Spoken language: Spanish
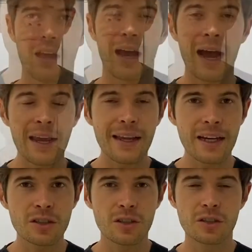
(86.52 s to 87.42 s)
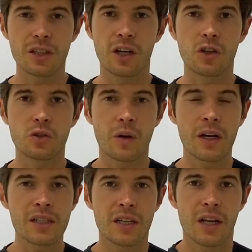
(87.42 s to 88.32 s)
Hay casos en los
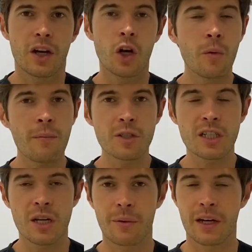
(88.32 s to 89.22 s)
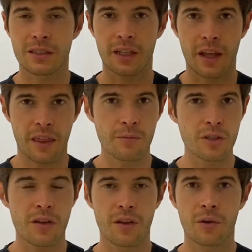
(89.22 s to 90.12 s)
cuales no vamos a saber hasta que hacemos
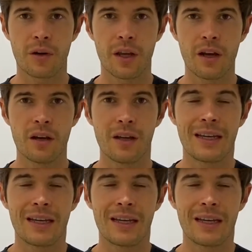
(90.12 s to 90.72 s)
la cirugía